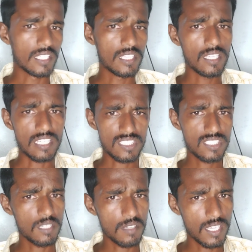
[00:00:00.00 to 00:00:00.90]
ఇది
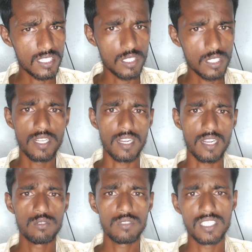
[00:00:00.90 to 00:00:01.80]
ఖచ్చితంగా దిగుబడి
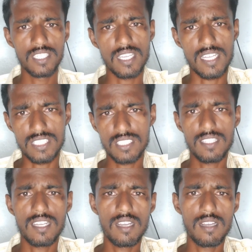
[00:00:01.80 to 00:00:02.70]
రాదు దీనికి
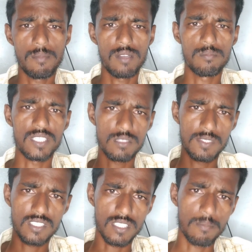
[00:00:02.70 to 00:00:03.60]
ఖచ్చితంగా మనం
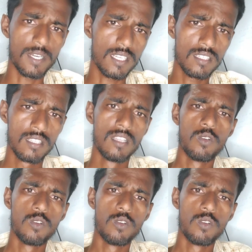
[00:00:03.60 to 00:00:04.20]
పచ్చిమిర్చి తెంపాలి